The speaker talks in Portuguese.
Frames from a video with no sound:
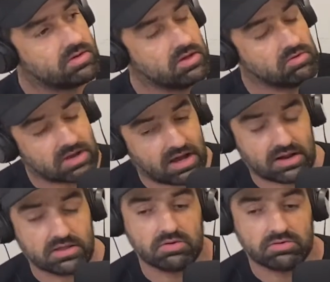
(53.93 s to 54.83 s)
E eu,
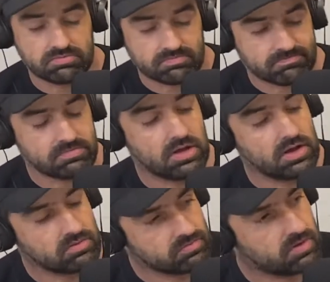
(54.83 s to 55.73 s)
cara, e eu,
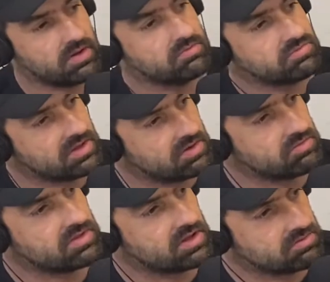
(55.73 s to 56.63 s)
não, não,
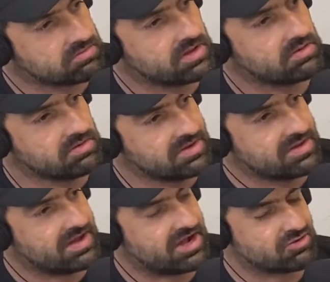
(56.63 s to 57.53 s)
não, não, não.
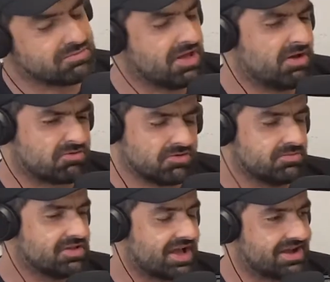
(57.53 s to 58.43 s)
Aí todo mundo, não, todo
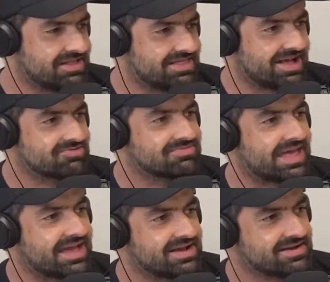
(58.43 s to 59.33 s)
mundo que é candidato
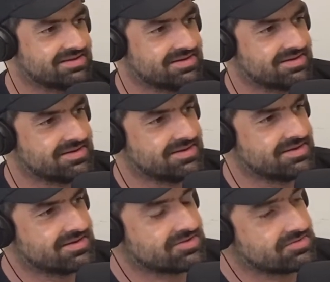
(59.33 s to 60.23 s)
nega.
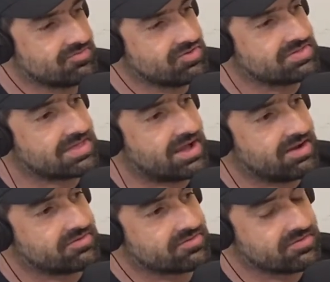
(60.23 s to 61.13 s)
Todo mundo e tá,
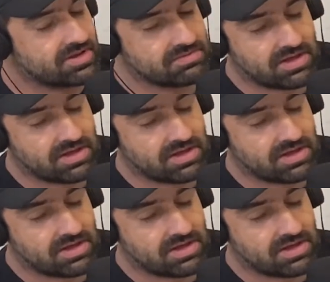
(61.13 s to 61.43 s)
tal, não sei o que.